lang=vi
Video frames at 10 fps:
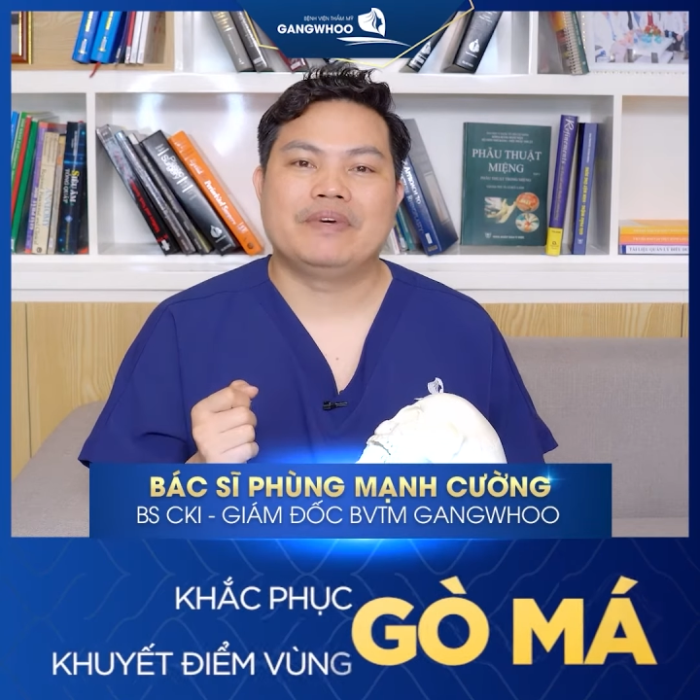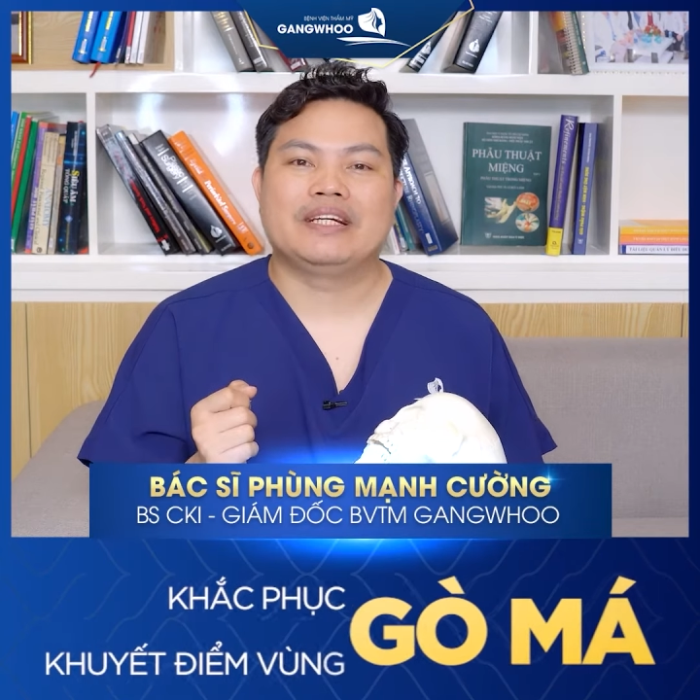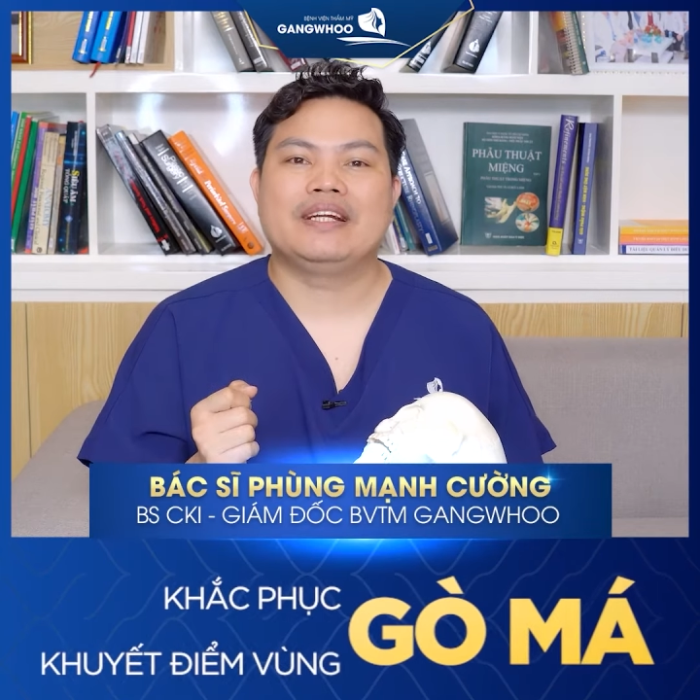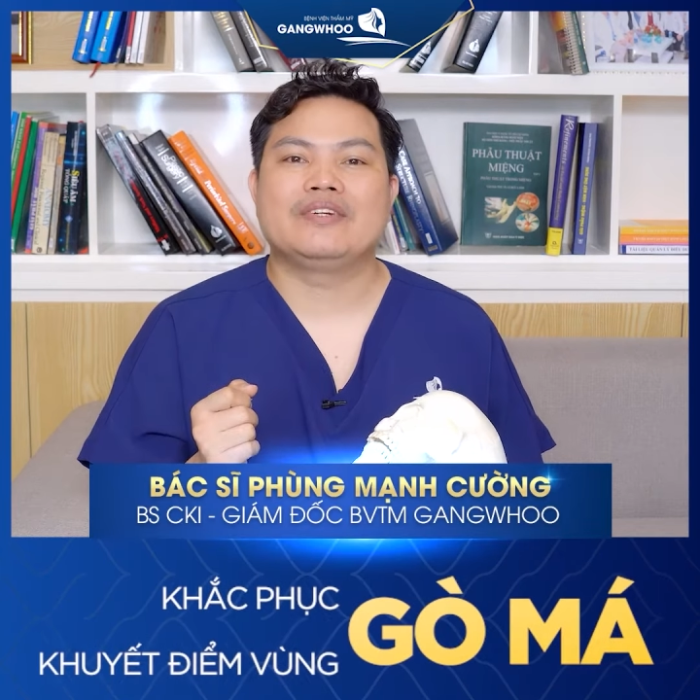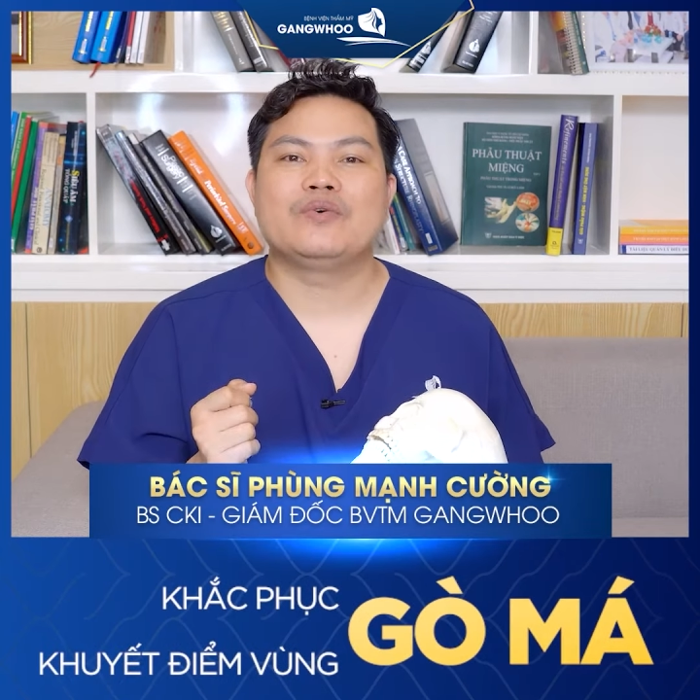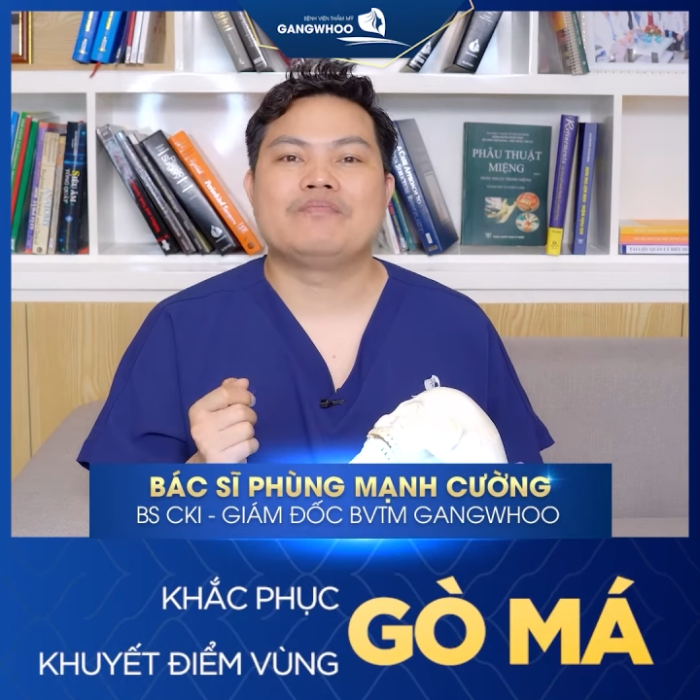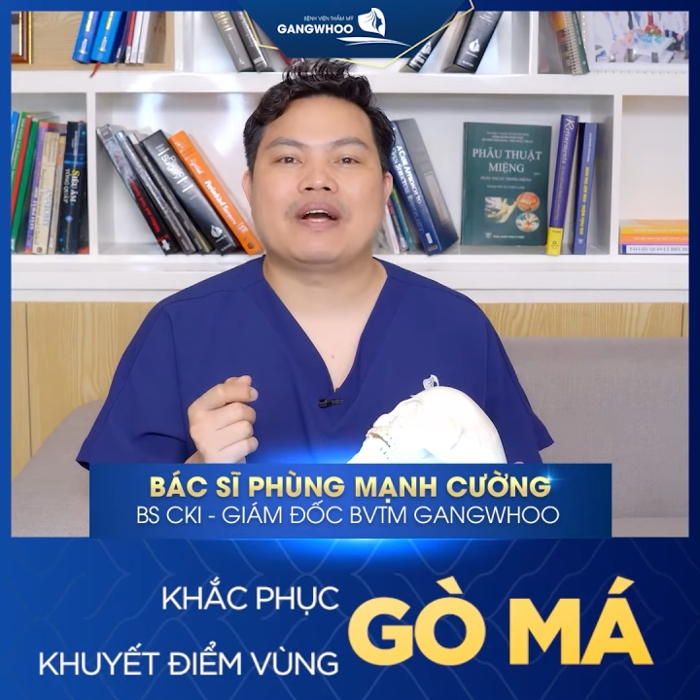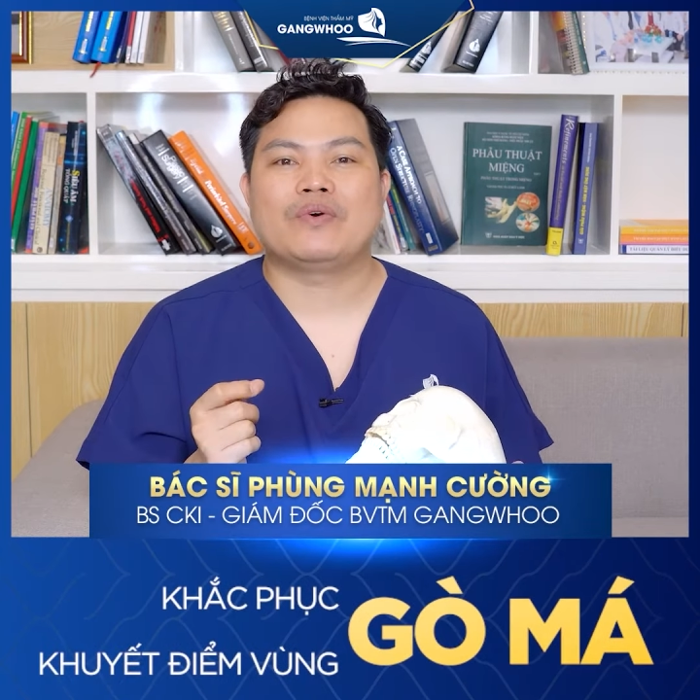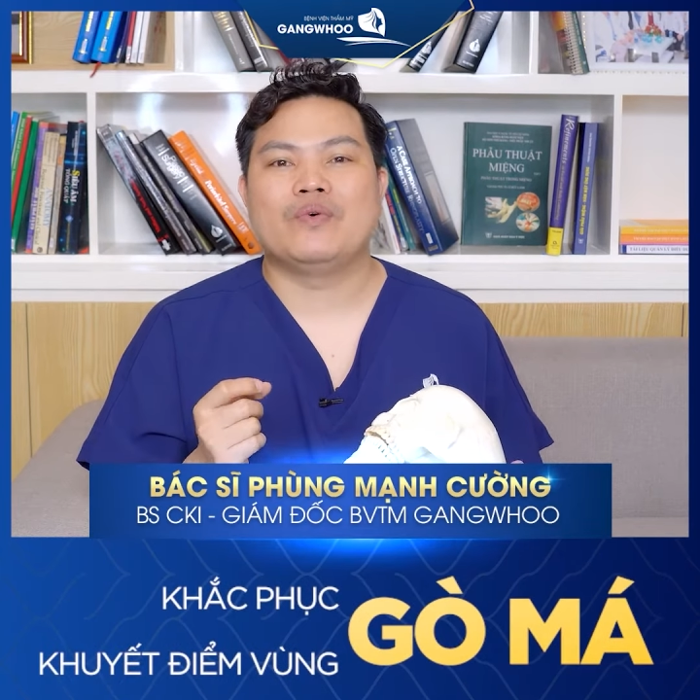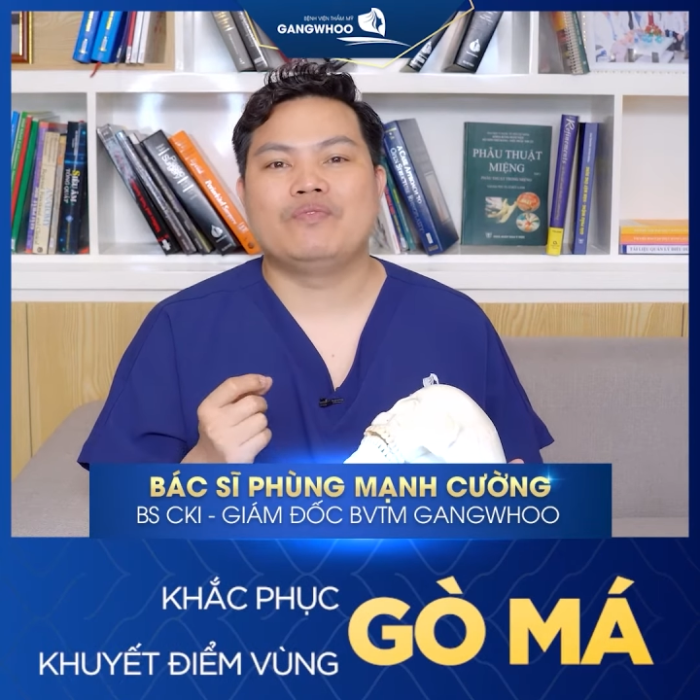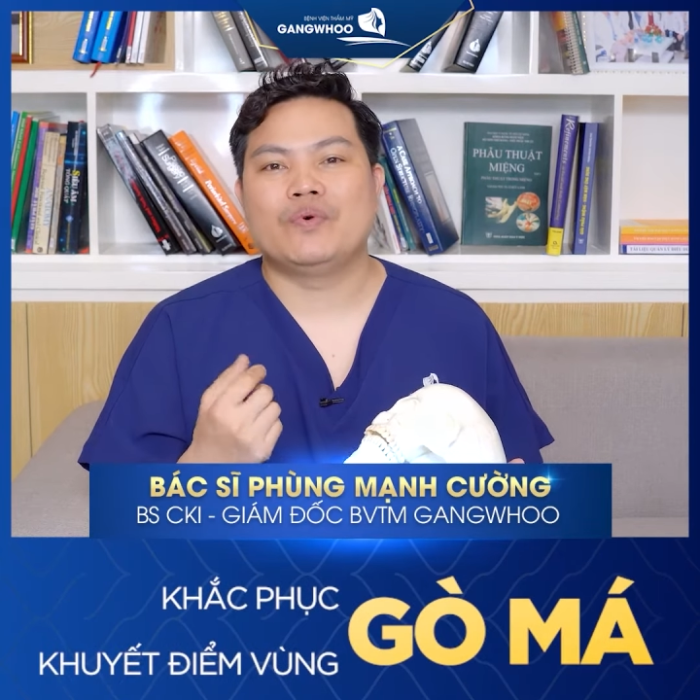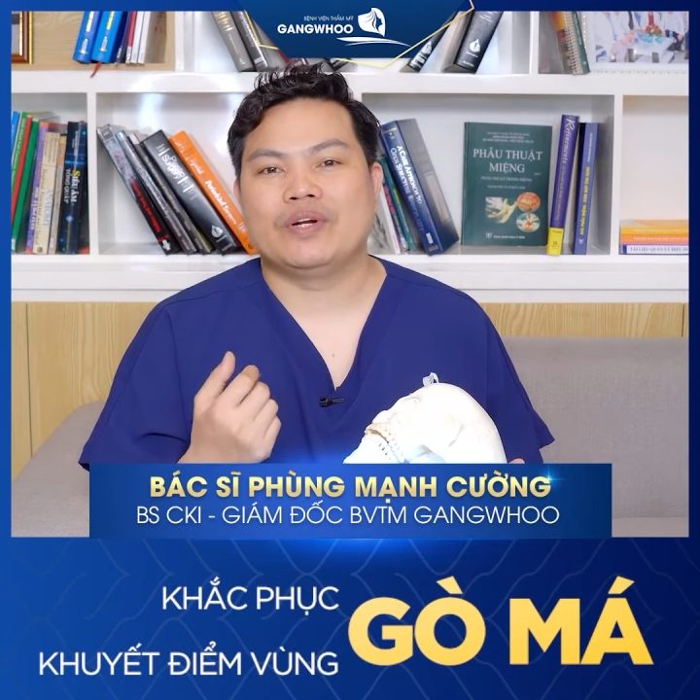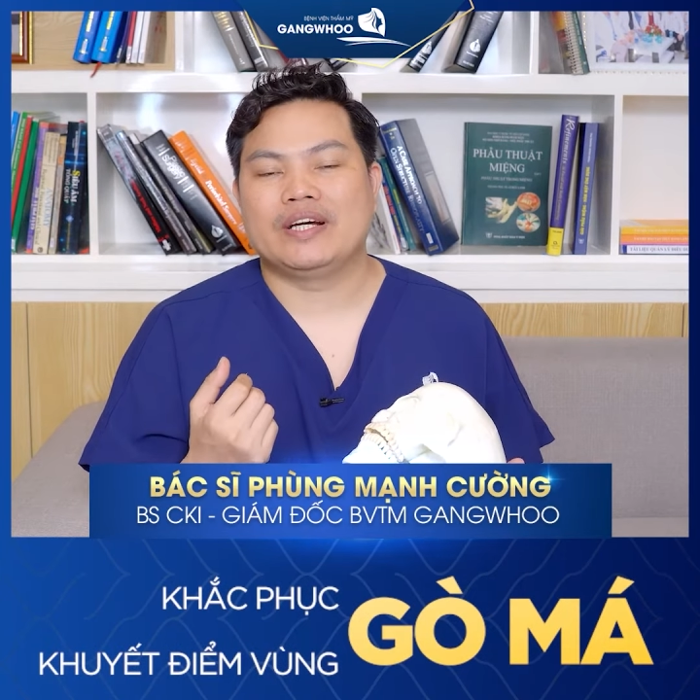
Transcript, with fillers: mà trên khuôn mặt của phụ